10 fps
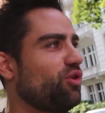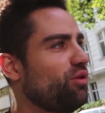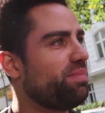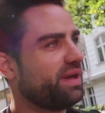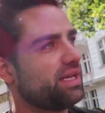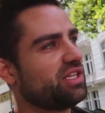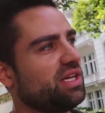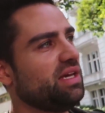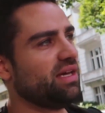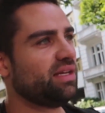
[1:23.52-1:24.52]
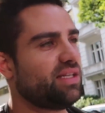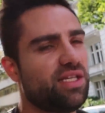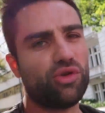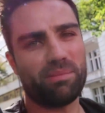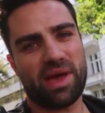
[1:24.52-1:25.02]
meine Homepage, die
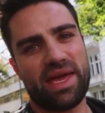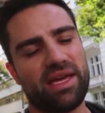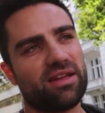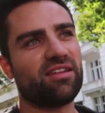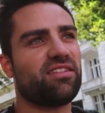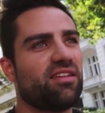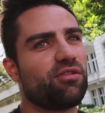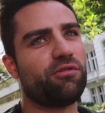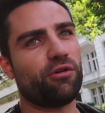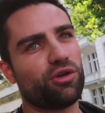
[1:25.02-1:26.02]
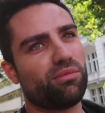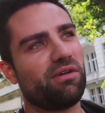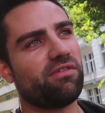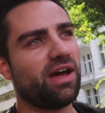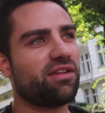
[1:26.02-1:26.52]
Domains, äh,
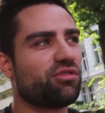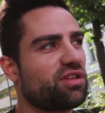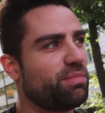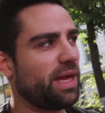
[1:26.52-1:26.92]
Sofortüberweisungs-,